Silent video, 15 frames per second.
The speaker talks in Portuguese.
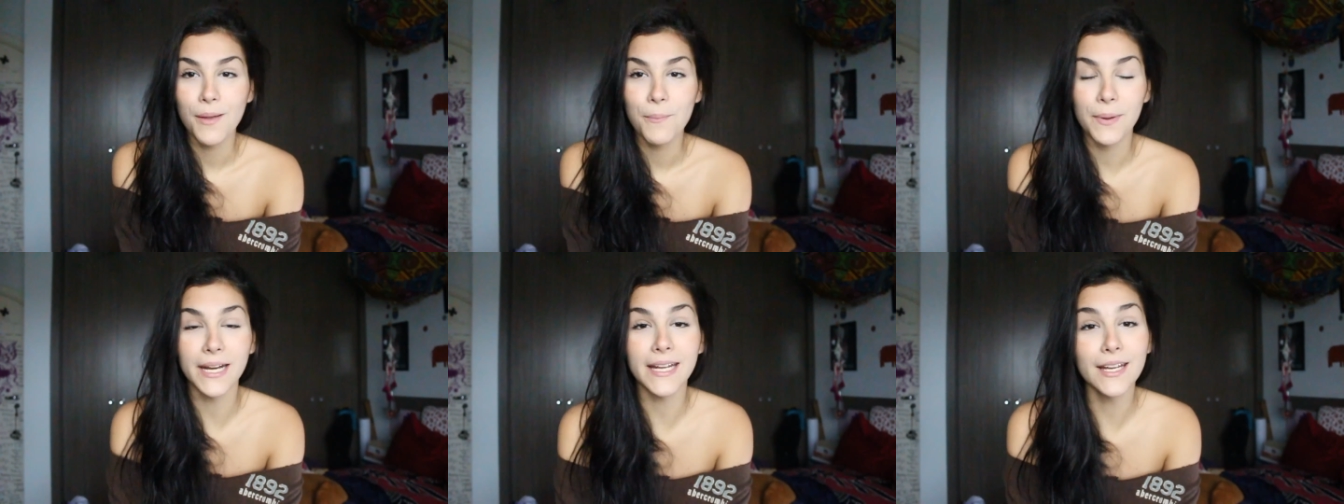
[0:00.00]

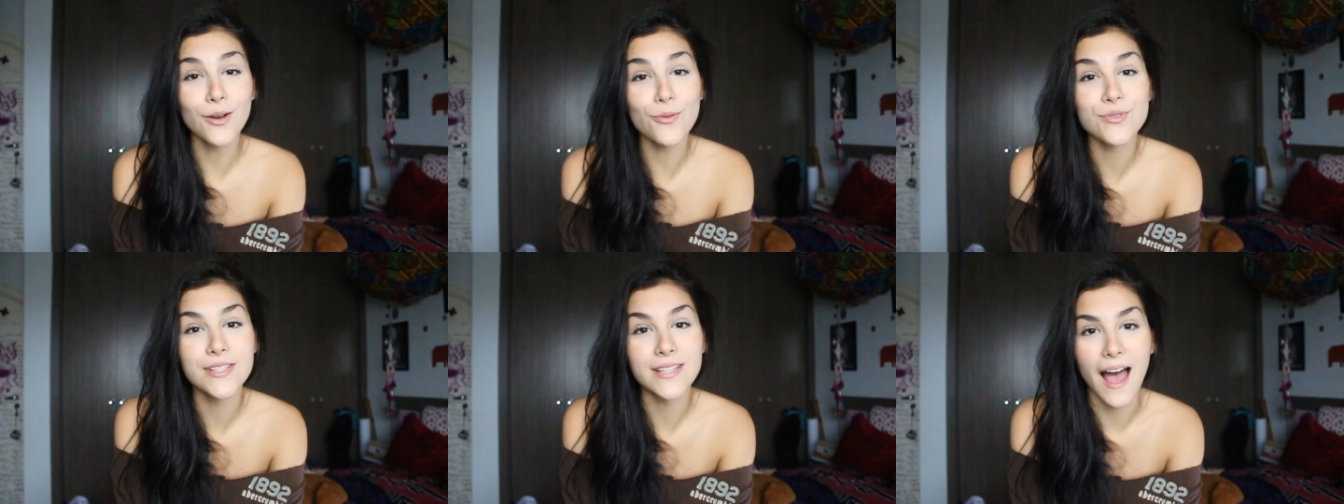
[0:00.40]
Para quem
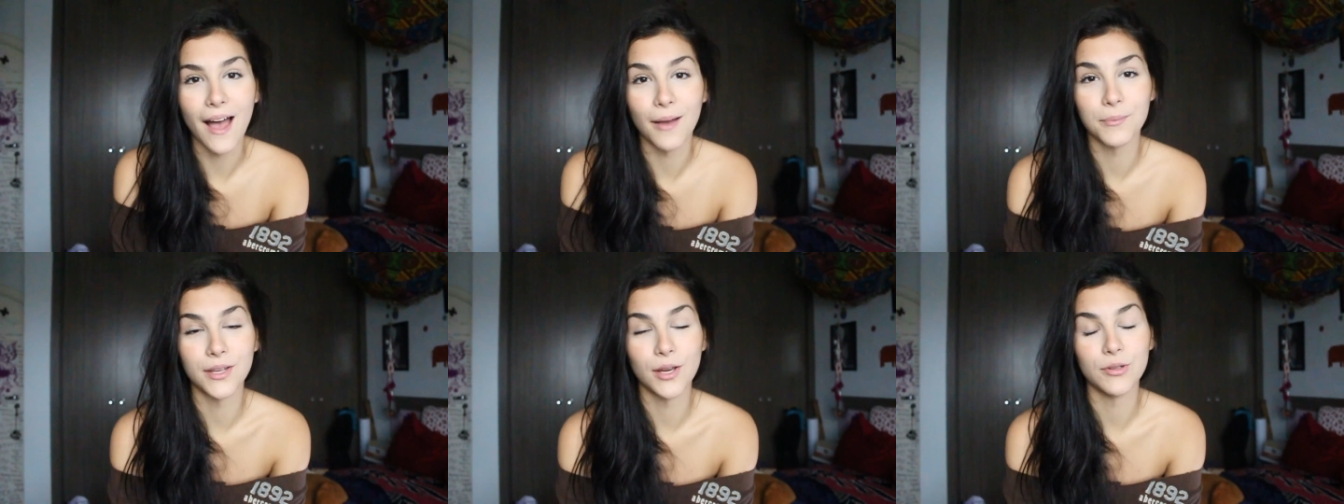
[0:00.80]
não
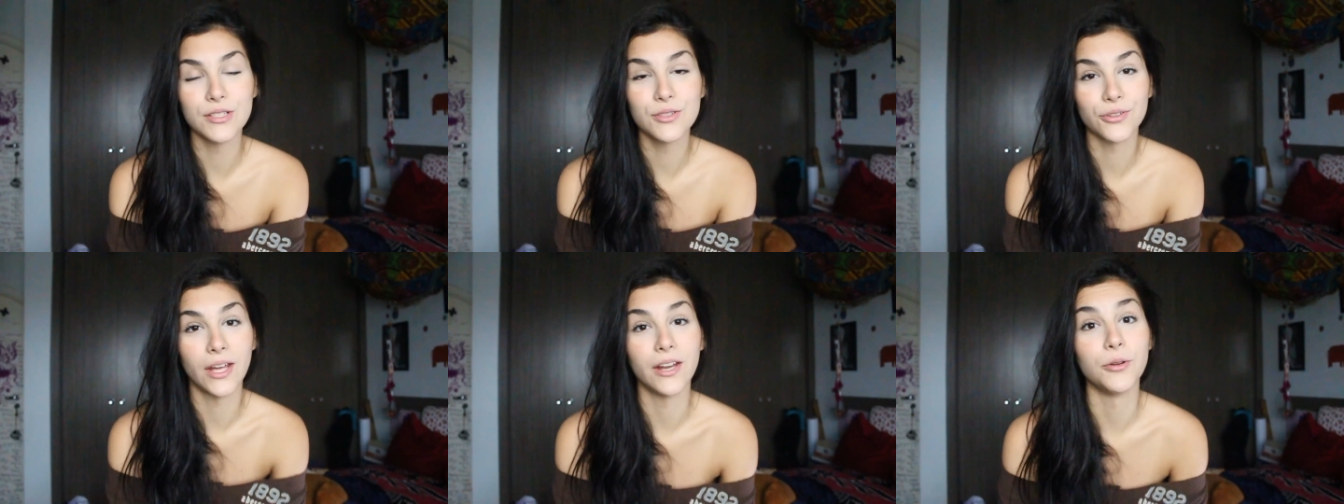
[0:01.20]
sabe, eu
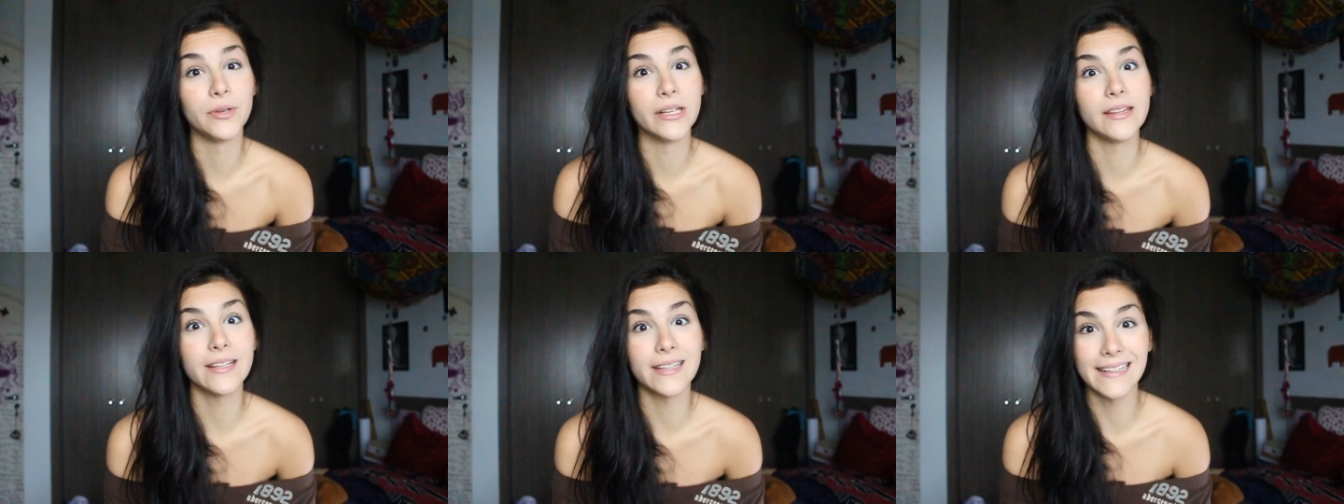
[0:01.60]
estudei no
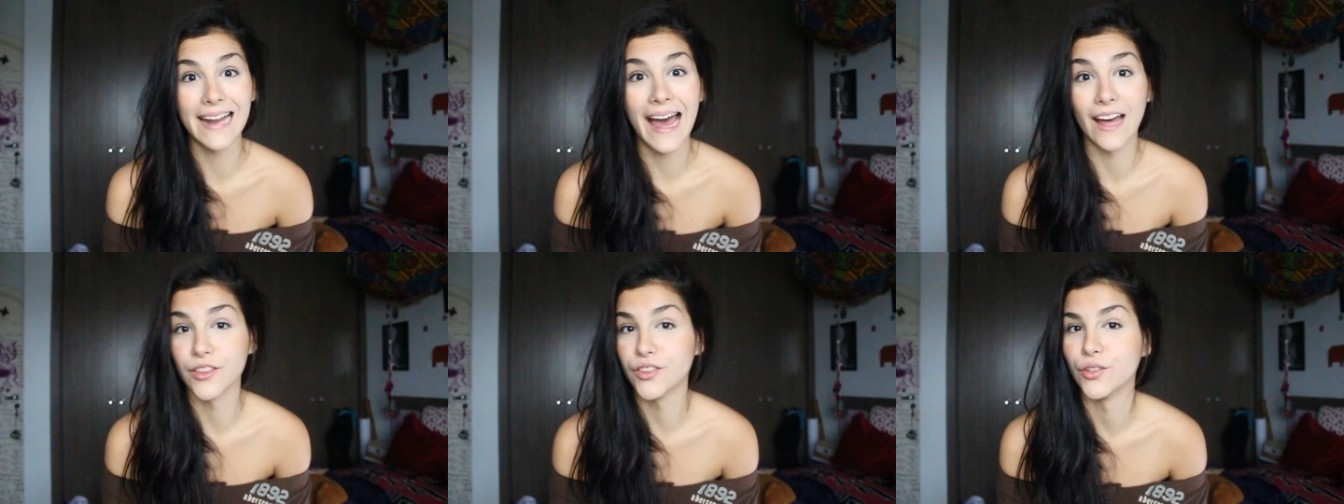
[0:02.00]

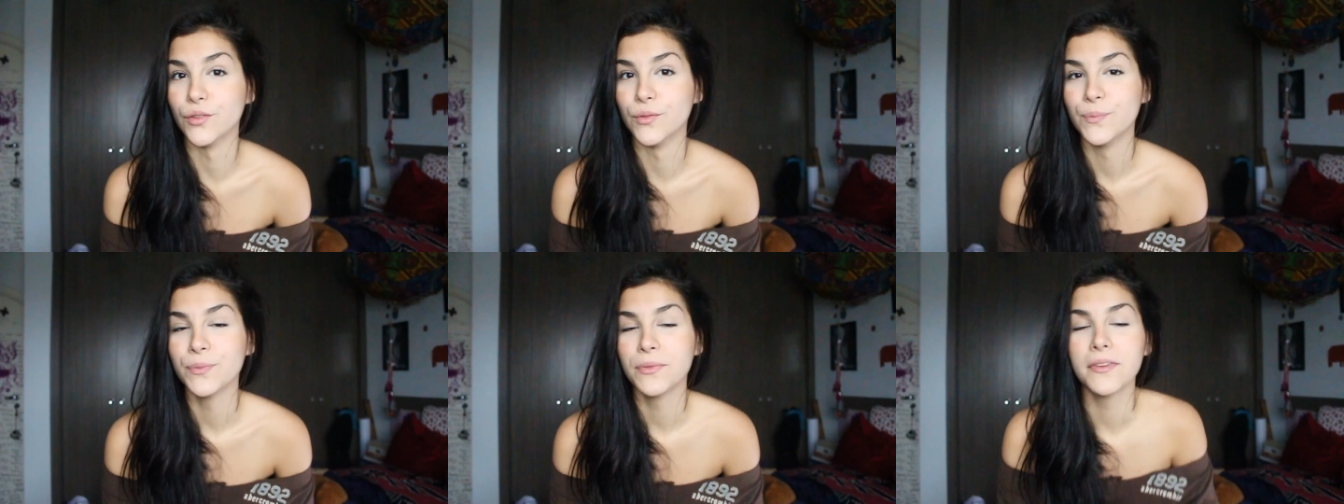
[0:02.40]
internato.